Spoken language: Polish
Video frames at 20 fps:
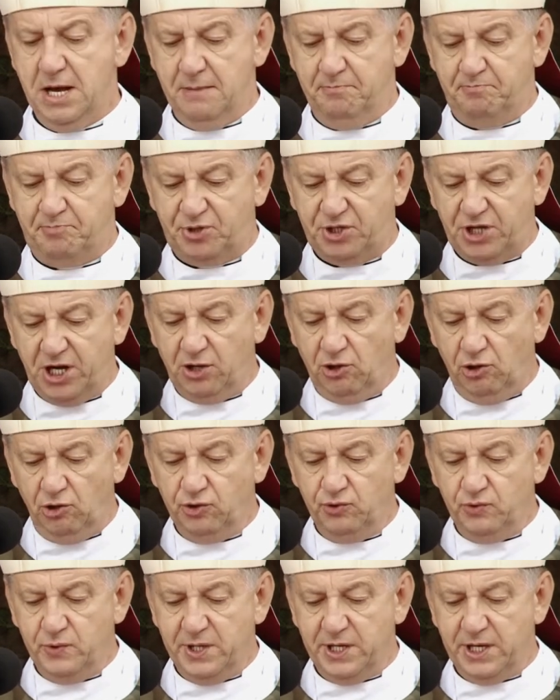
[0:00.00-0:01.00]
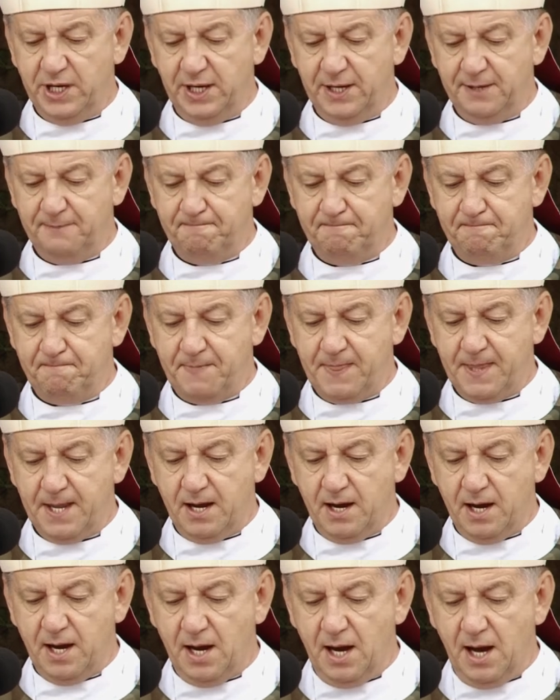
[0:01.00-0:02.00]
przekonuje,
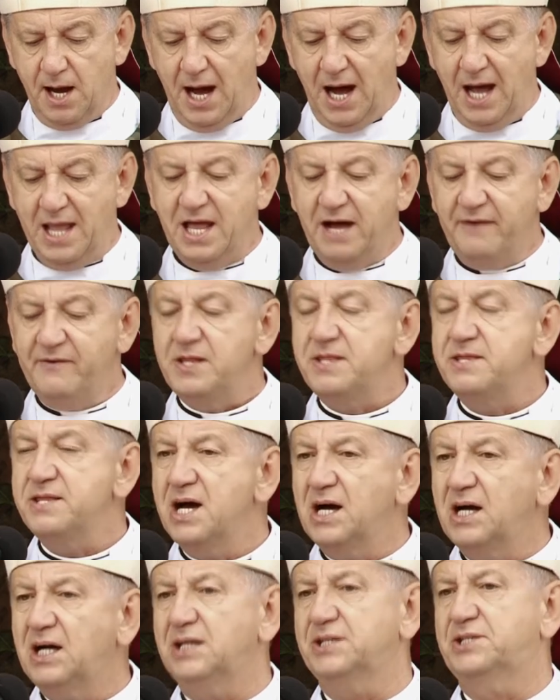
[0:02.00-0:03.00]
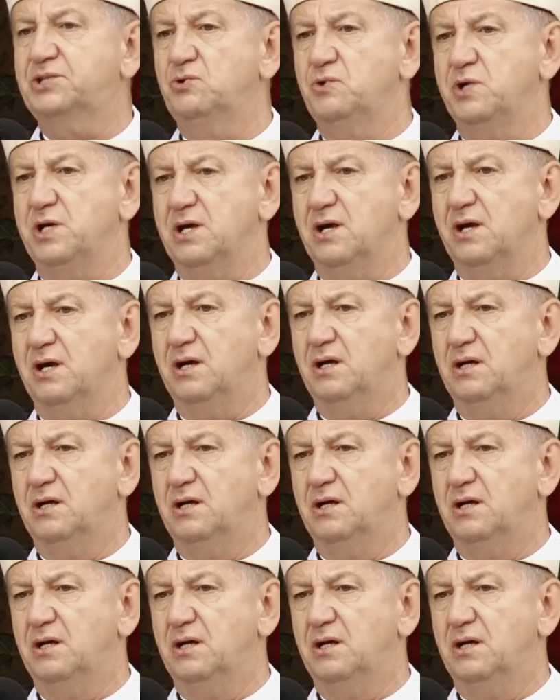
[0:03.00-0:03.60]
a nawet nakazuje,